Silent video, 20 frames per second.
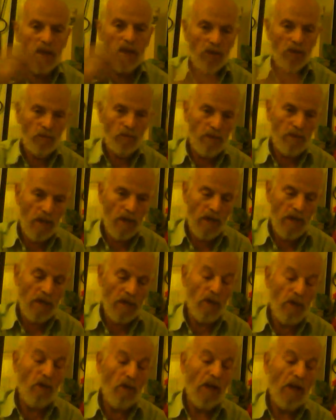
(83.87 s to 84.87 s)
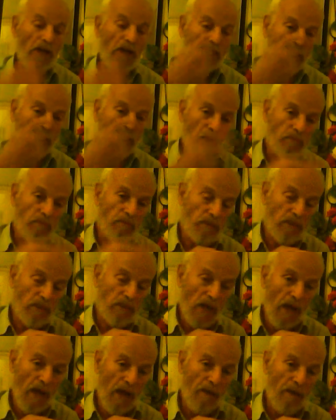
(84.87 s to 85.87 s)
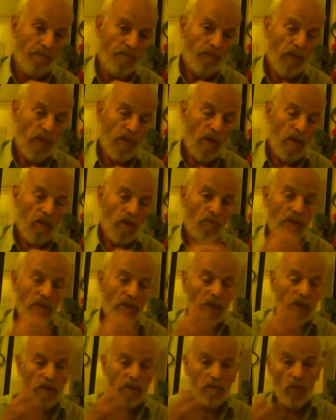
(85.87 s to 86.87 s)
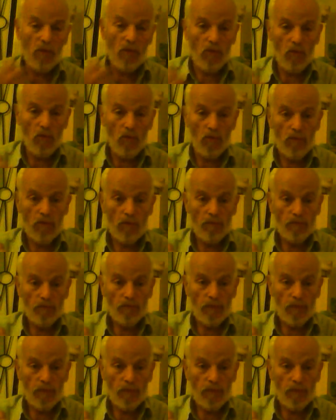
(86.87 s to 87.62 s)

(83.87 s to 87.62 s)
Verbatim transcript: يومنا هذا وحتى قيم الساعة بعد رب يقول